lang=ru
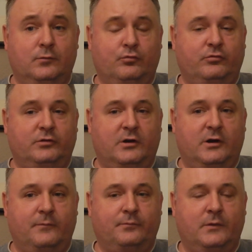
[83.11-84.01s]
Очень
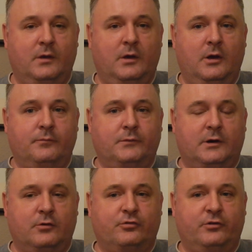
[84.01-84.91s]
такая
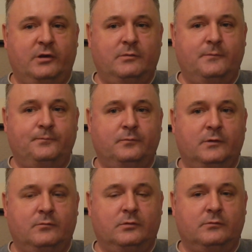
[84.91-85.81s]
хорошая тема,
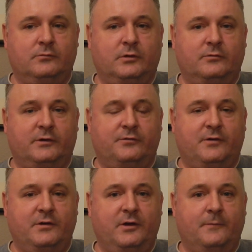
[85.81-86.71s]
вот, вот это
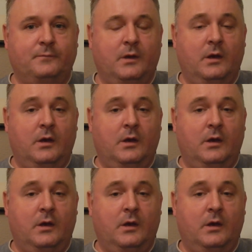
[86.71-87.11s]
воззвание.